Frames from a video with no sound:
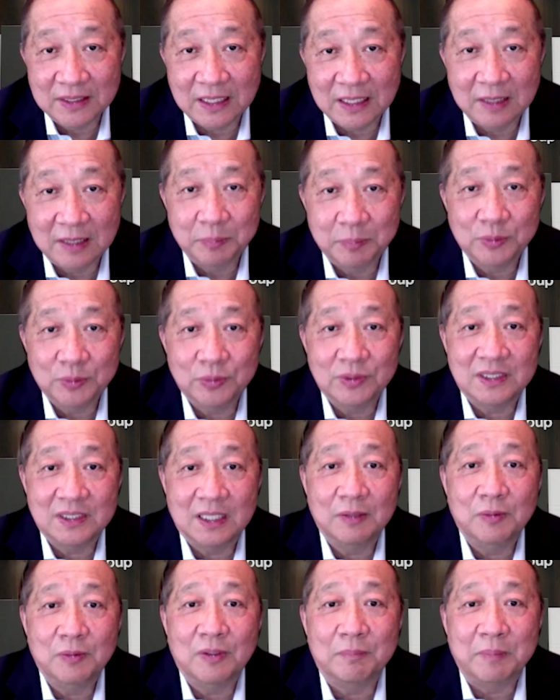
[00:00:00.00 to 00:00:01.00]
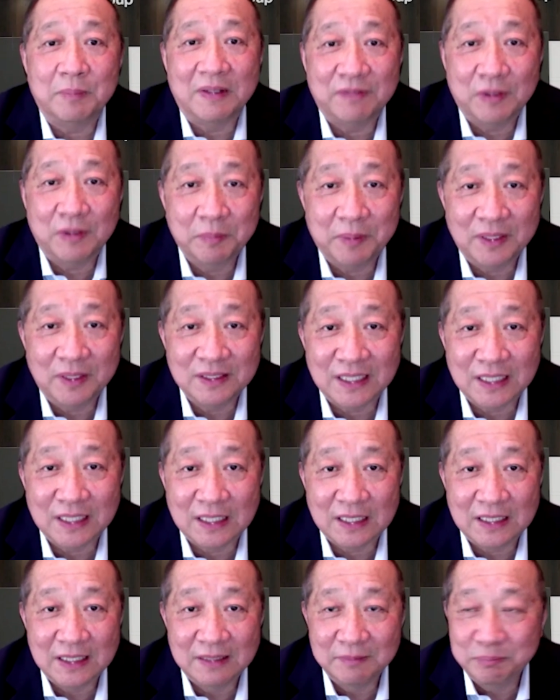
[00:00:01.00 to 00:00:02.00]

房屋汽车保险可能不出车祸，